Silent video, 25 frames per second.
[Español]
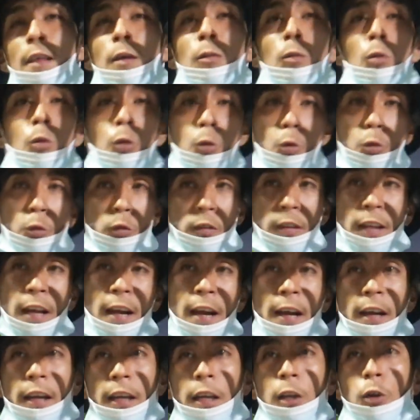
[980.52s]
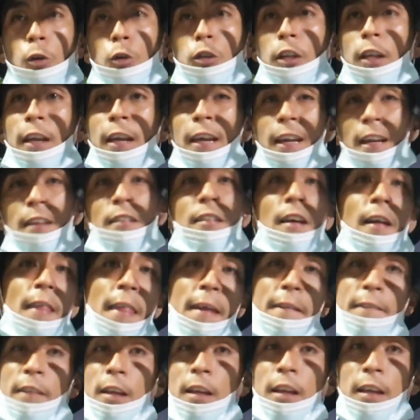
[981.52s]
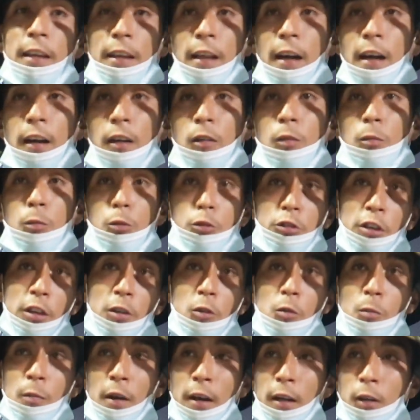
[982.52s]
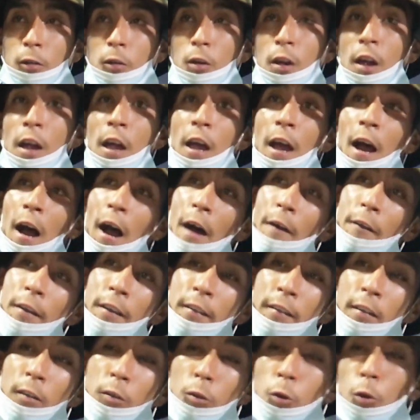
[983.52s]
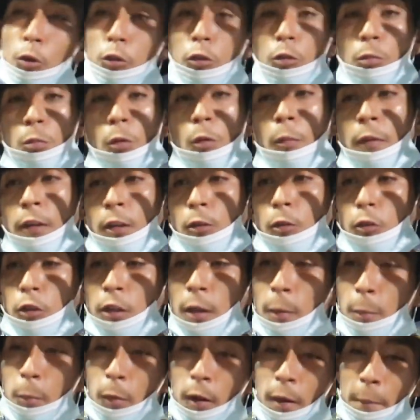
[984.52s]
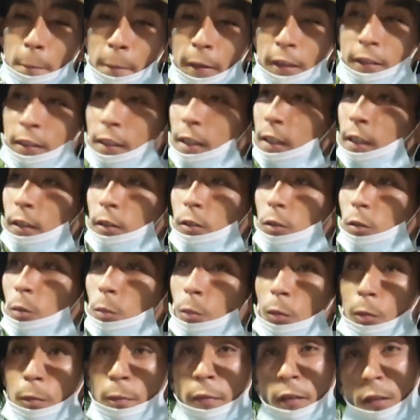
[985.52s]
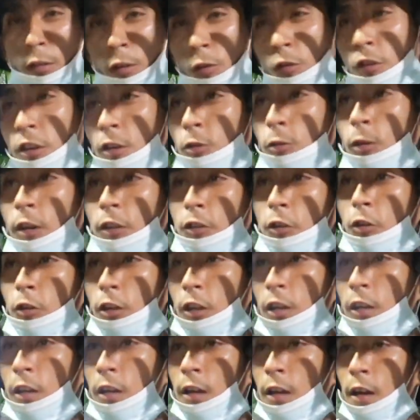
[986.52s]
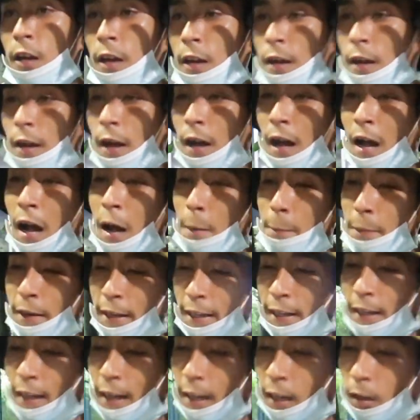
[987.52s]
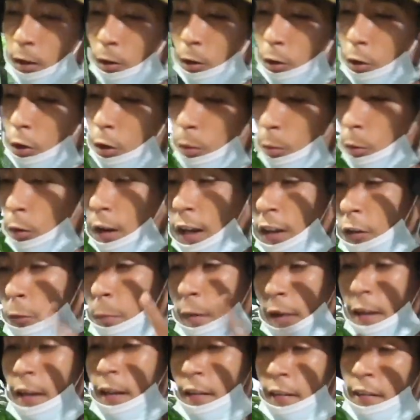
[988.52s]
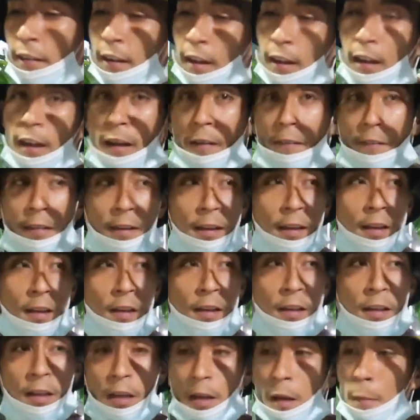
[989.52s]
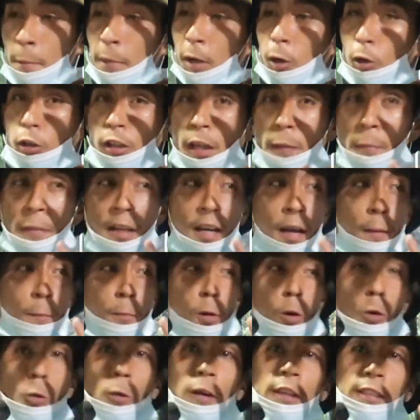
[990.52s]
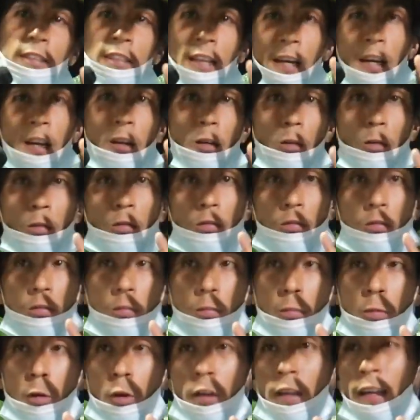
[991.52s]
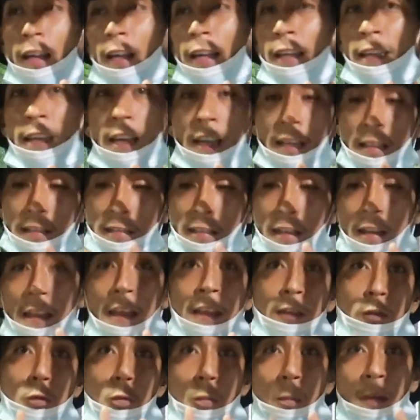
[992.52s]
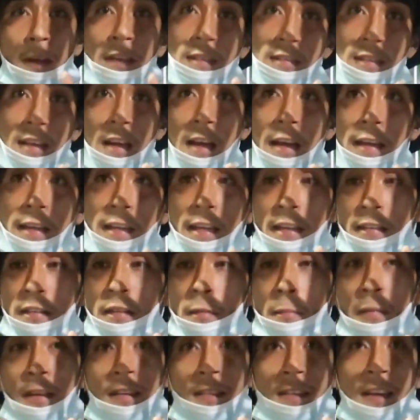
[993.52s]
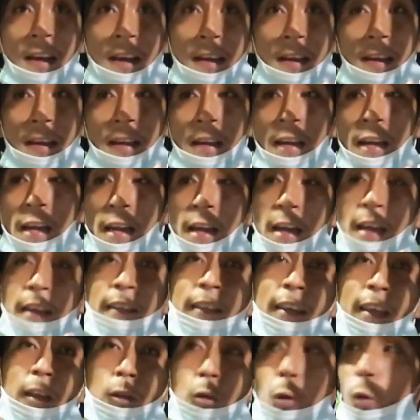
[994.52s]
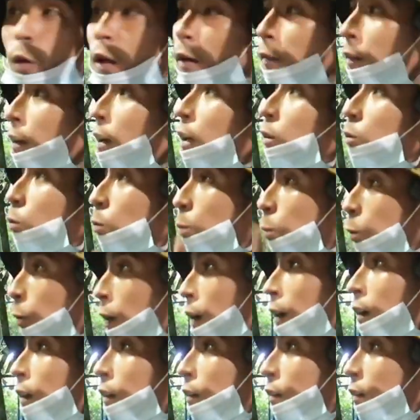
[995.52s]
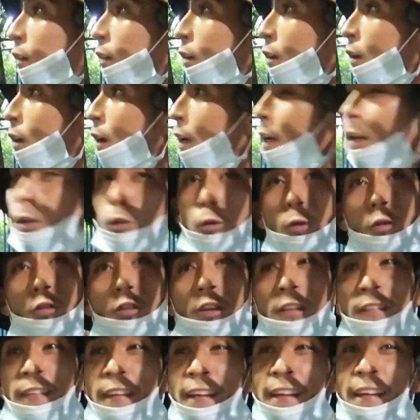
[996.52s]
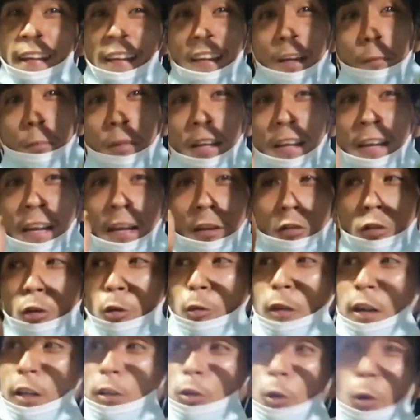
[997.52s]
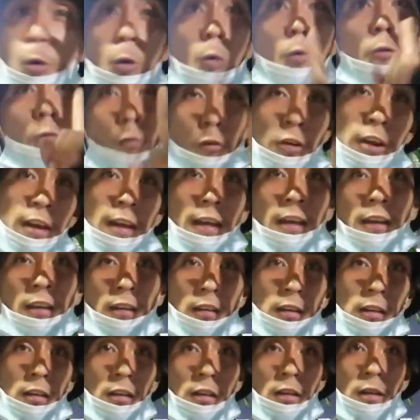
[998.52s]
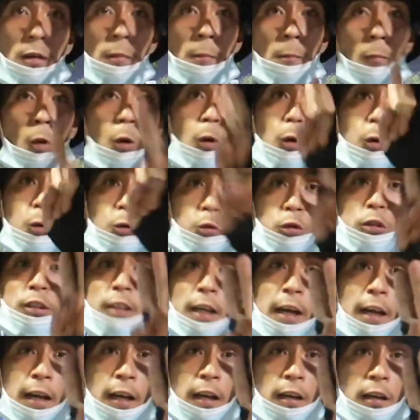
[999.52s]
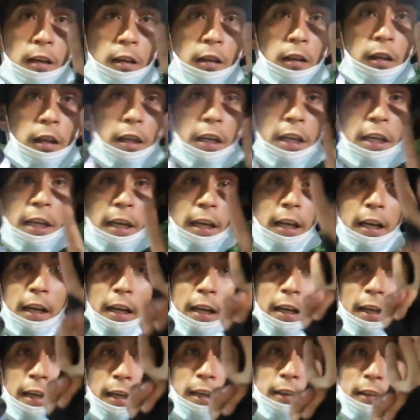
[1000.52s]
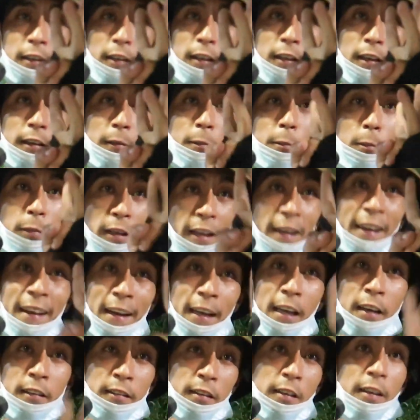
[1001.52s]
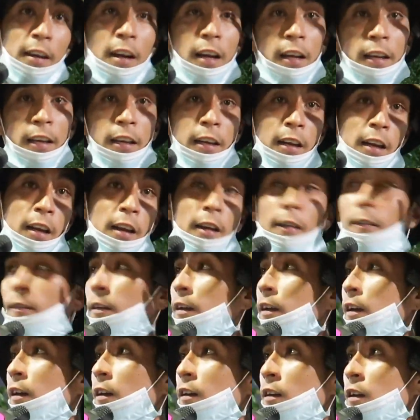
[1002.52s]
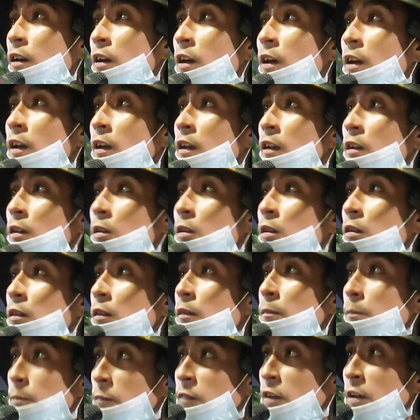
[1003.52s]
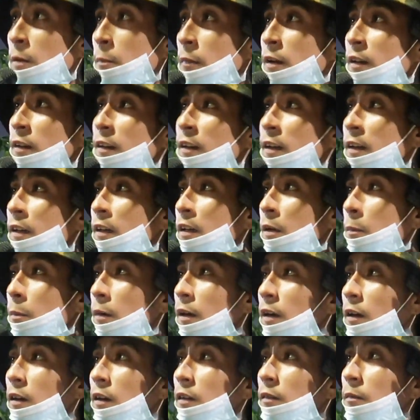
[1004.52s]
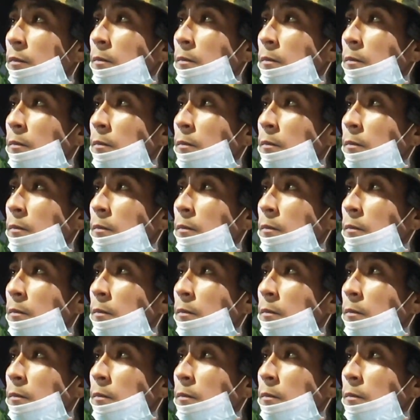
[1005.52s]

de voluntad y no tener esa debilidad como ser humano. A veces todos esos momentos que puedan pasar, son momentos, situaciones, aplicarlo como una experiencia de la vida, pero también aprovecharlo porque ella le está dando un mensaje y ese mensaje es que todavía tú puedes. Entonces tiene que tener sobre todo fe, voluntad y querer ser alguien en la vida. ¿Sí me entiende, pa?